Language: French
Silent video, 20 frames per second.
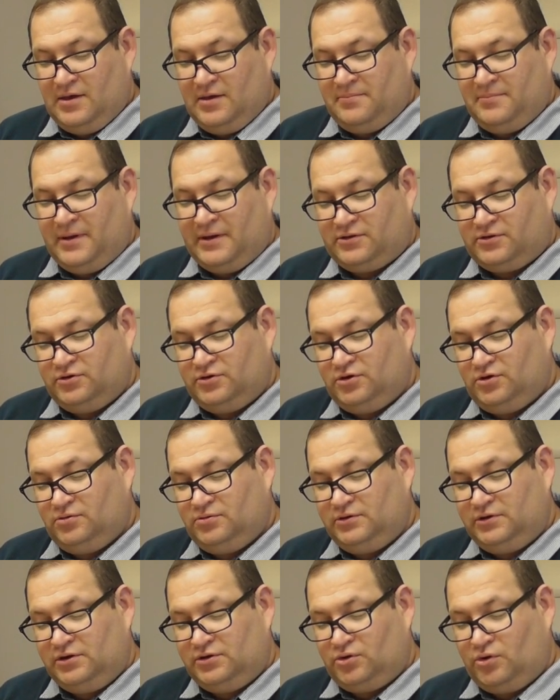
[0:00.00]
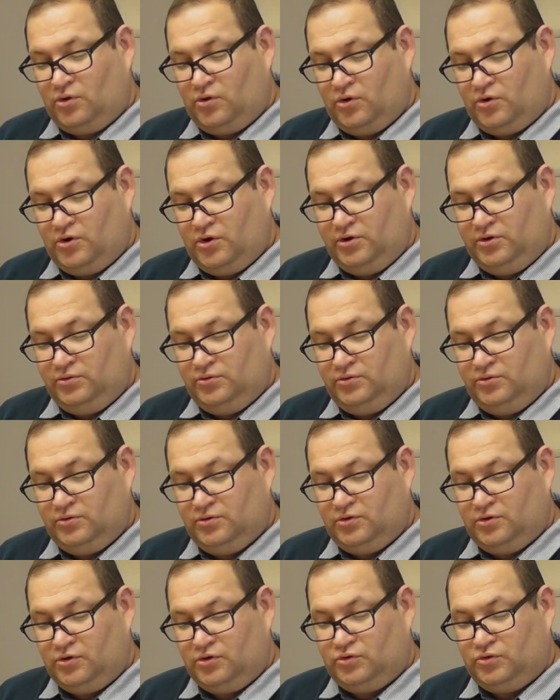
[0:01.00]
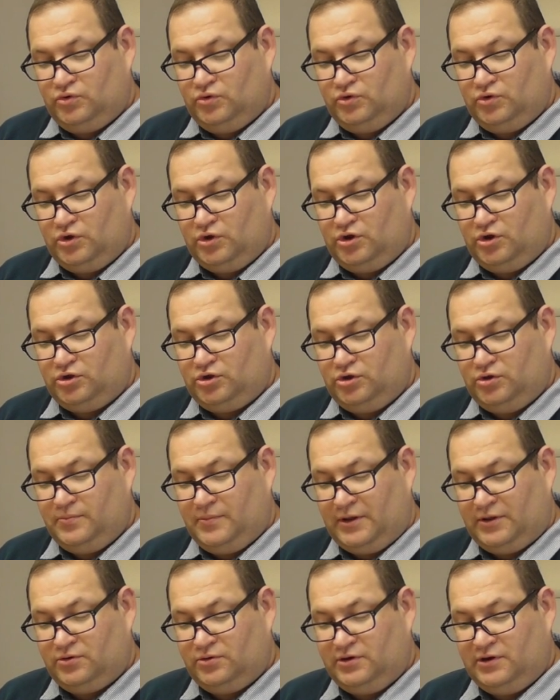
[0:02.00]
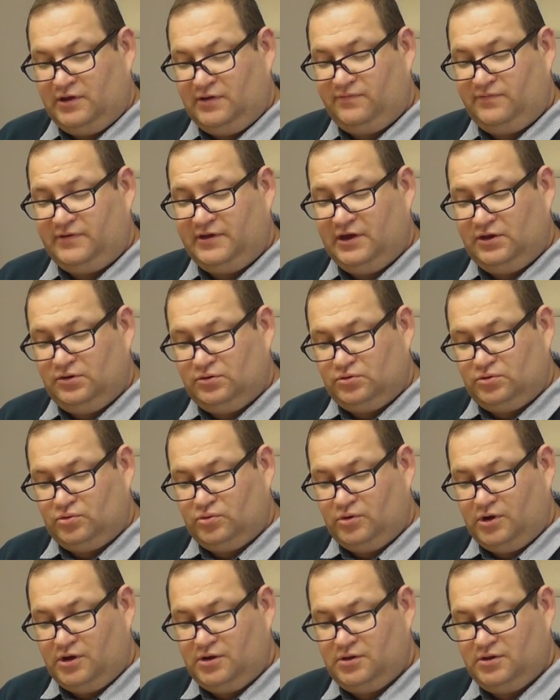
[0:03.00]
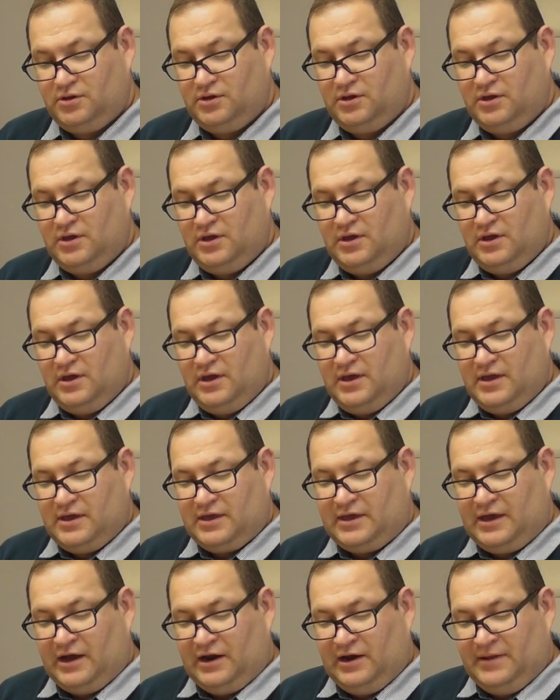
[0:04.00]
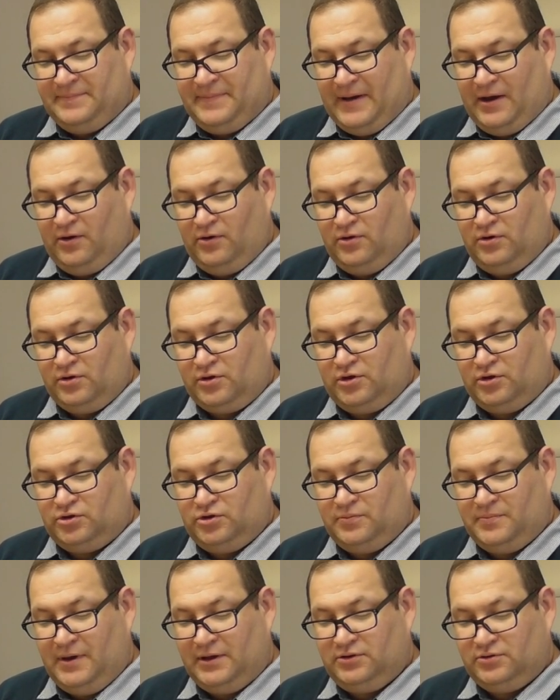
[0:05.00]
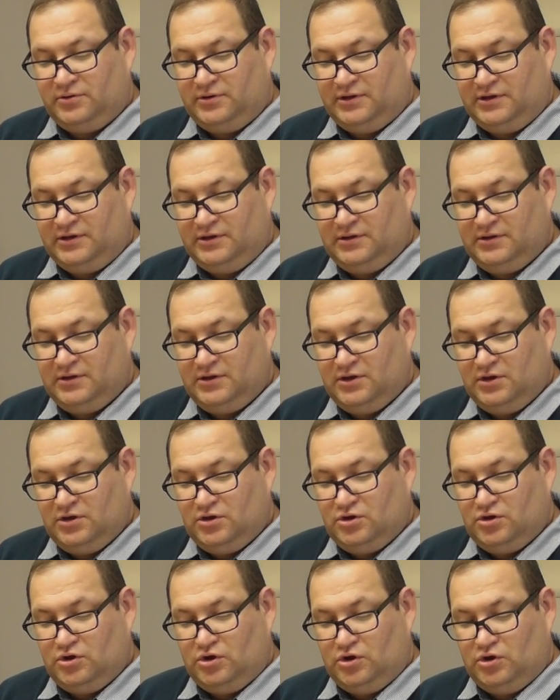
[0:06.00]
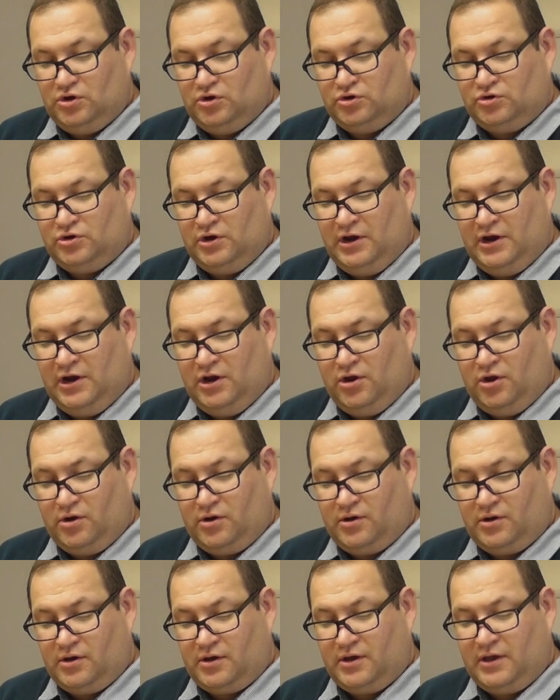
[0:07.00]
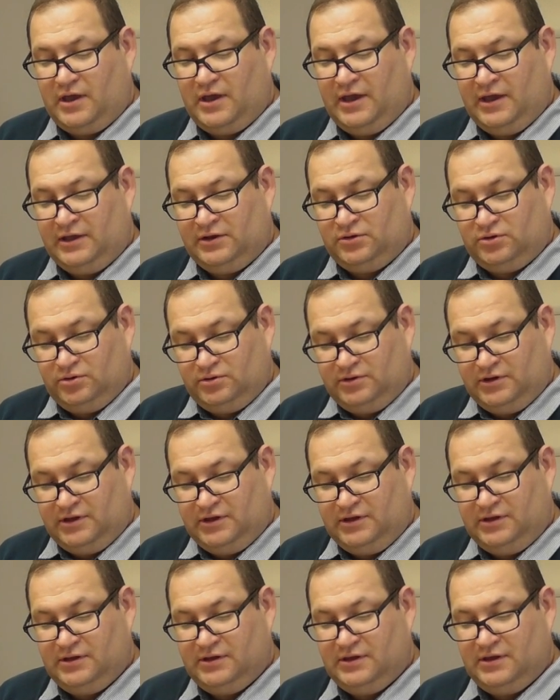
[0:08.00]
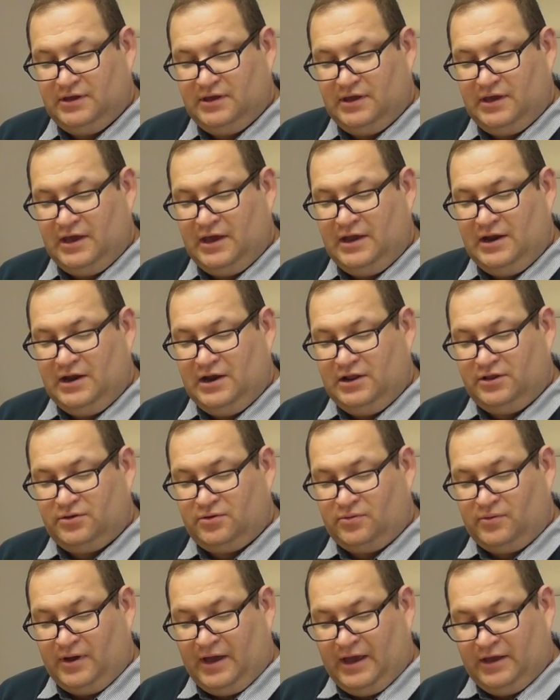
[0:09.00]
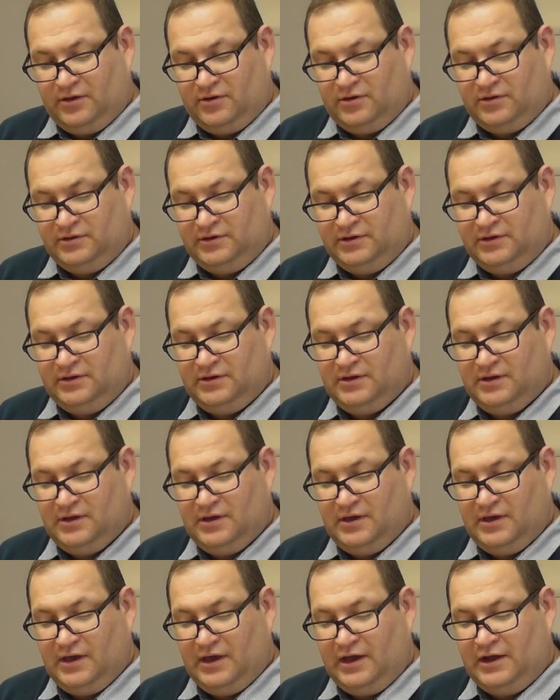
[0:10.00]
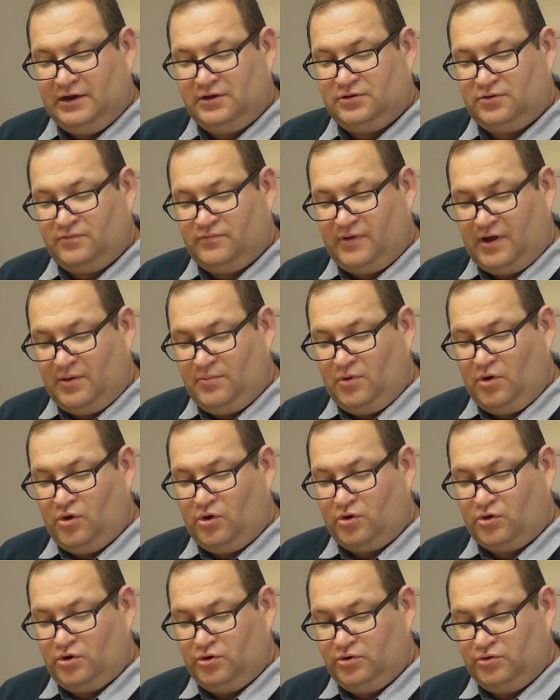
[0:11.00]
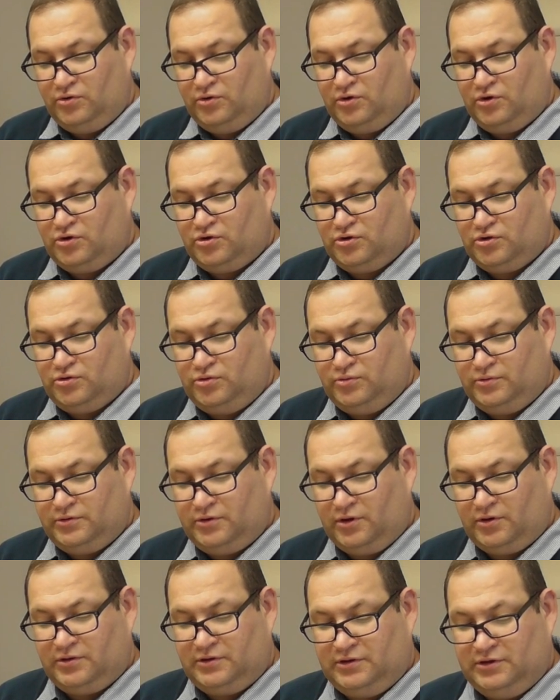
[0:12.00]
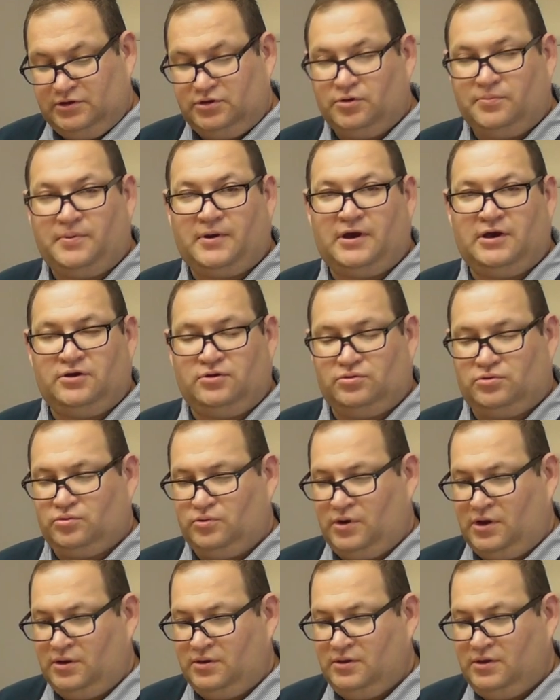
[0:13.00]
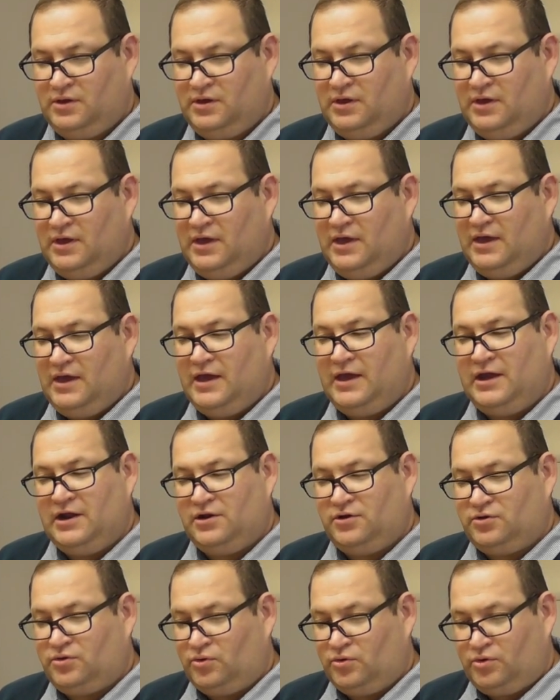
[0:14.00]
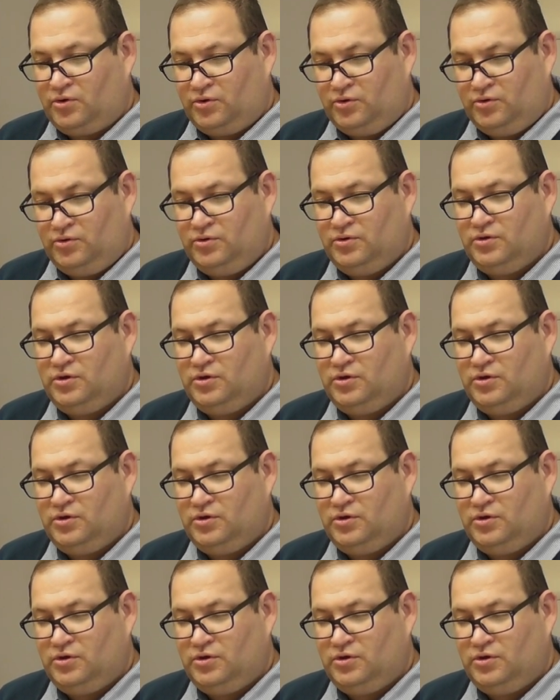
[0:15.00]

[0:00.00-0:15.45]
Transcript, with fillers: Maintenant, ils ont reconnu que tout ce que tu m'as donné vient de toi, car les paroles que tu m'as données, je les leur ai données et ils les ont accueillies et ils ont vraiment reconnu que je suis sorti de près de toi et ils ont cru